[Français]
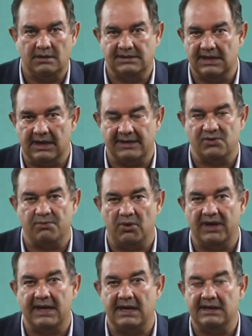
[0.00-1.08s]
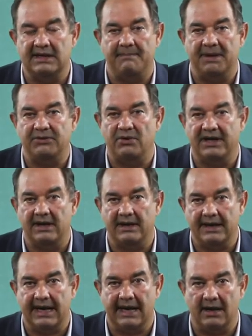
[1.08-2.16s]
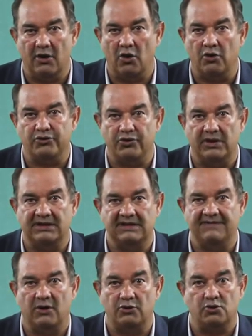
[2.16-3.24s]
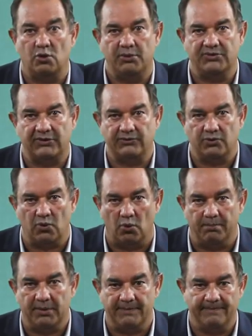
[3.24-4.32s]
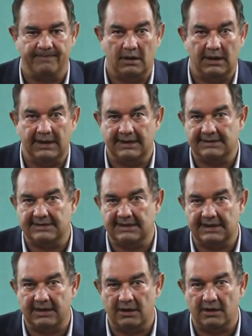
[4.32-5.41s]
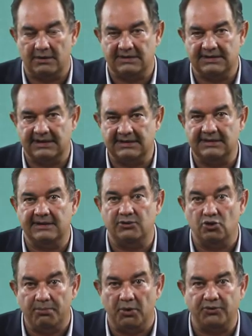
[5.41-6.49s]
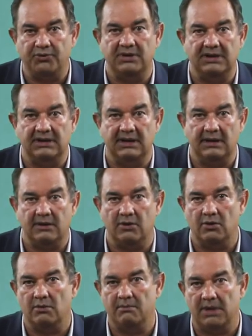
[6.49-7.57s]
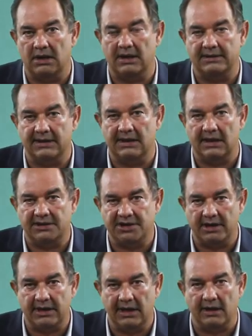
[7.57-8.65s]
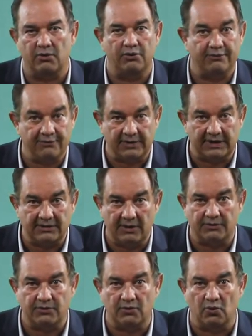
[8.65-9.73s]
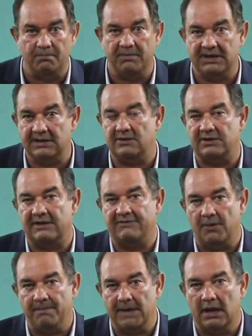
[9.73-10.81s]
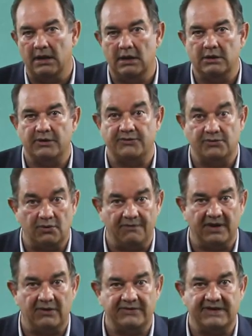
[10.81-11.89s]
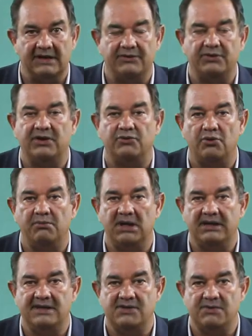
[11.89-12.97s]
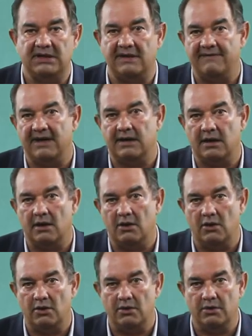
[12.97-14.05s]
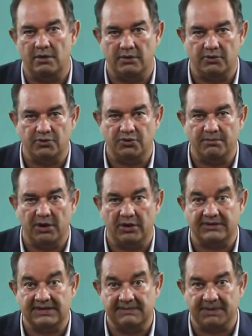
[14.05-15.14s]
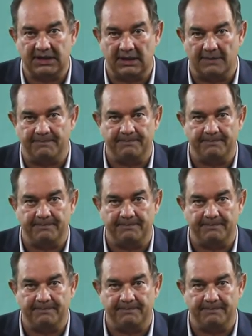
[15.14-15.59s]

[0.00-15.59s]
C'est la raison pour laquelle il n'y a pas de lien réel entre les différentes composantes du groupe. Et c'est d'ailleurs cette idée d'opportunité que Marc Ladré de la Charrière, le fondateur du groupe, mettait en avant dans une conférence qu'il a donnée en 2018 avec le youtubeur Cyprien.